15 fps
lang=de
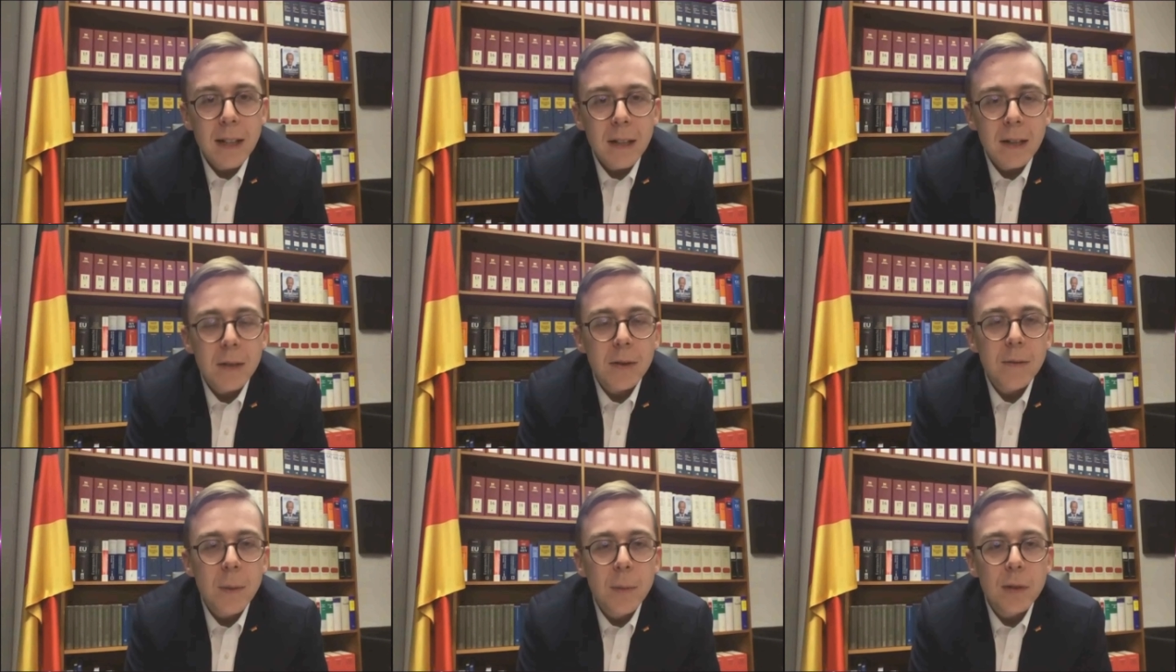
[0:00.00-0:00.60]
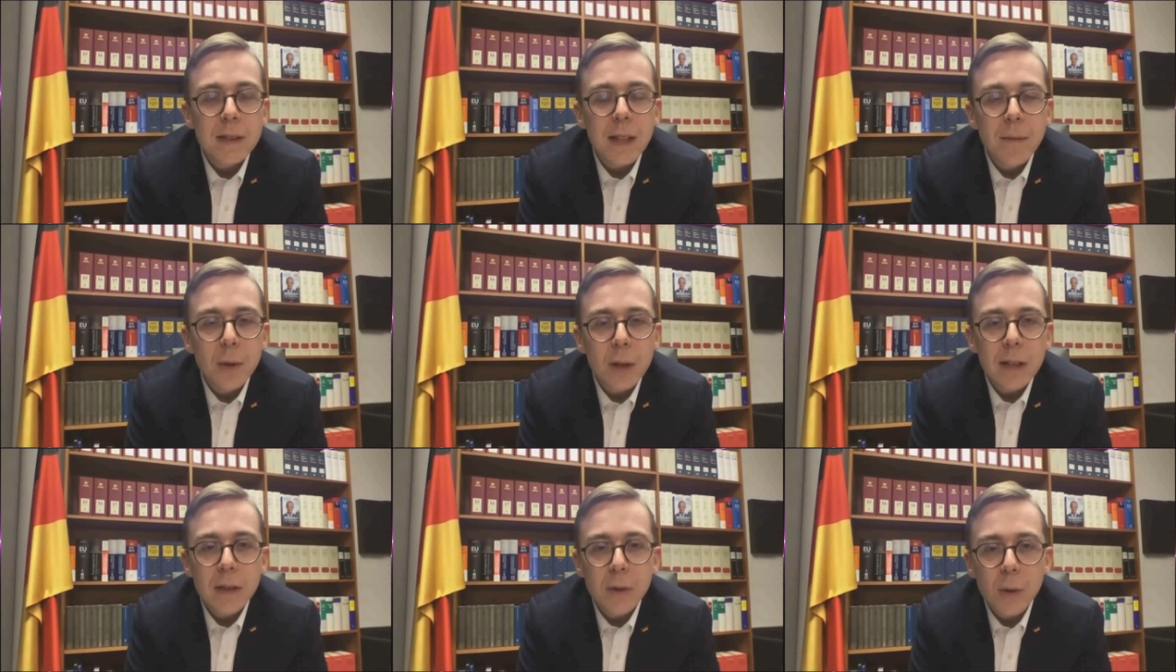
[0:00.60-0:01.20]
Äh, und wir müssen dann
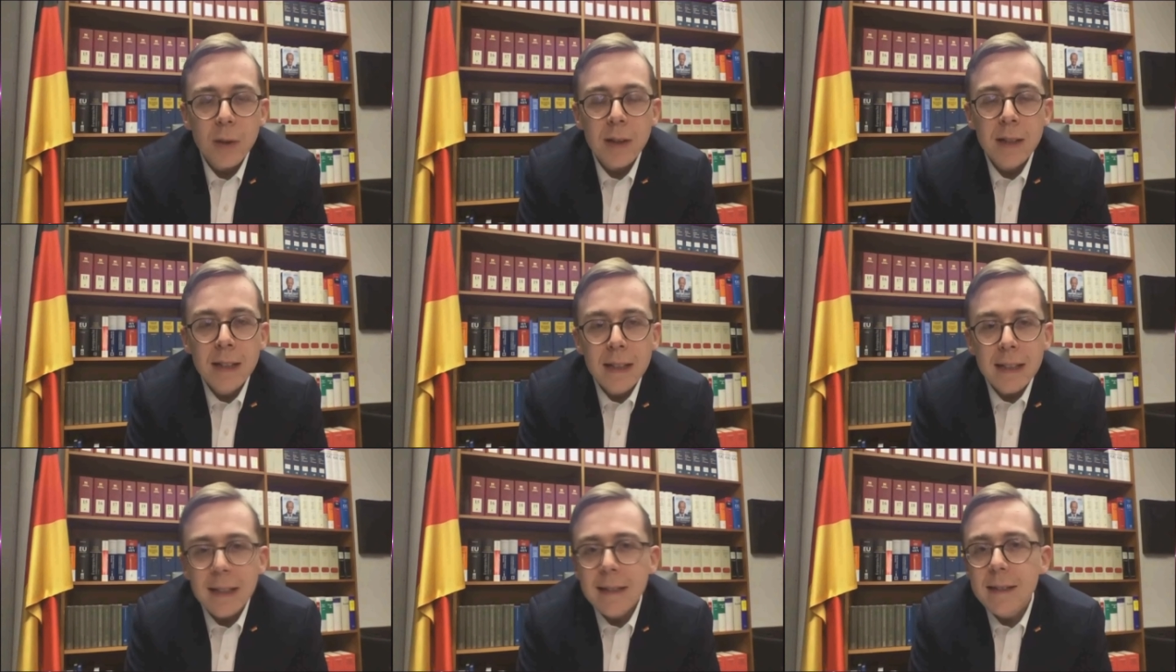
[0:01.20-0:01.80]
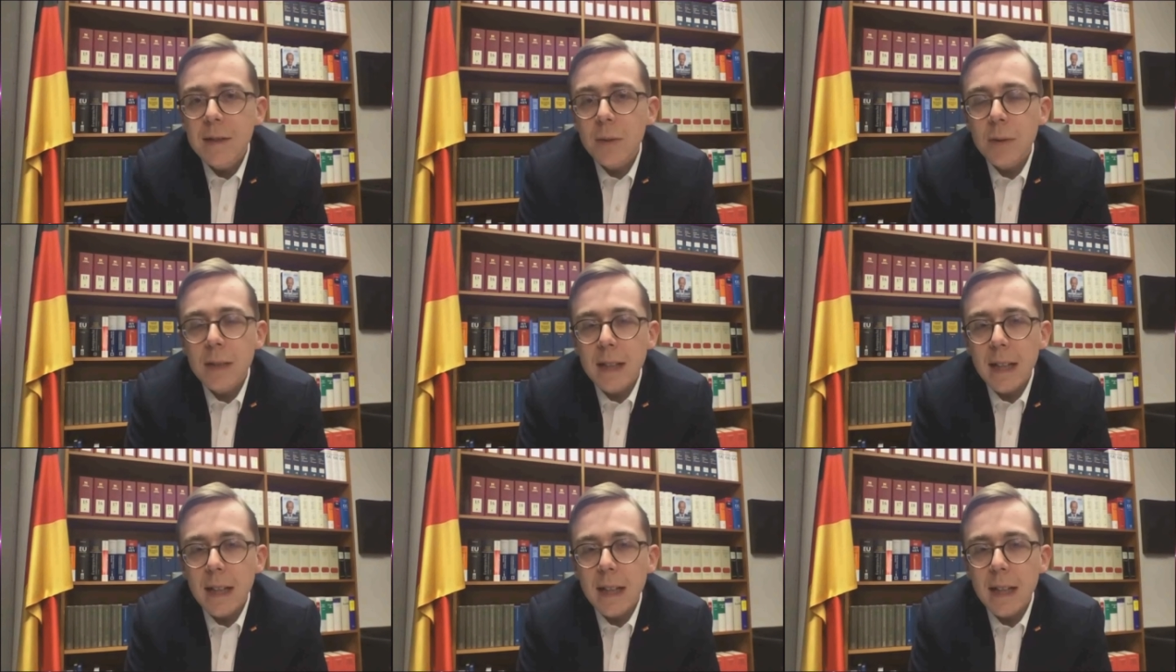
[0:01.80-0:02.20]
wirklich gucken, dass es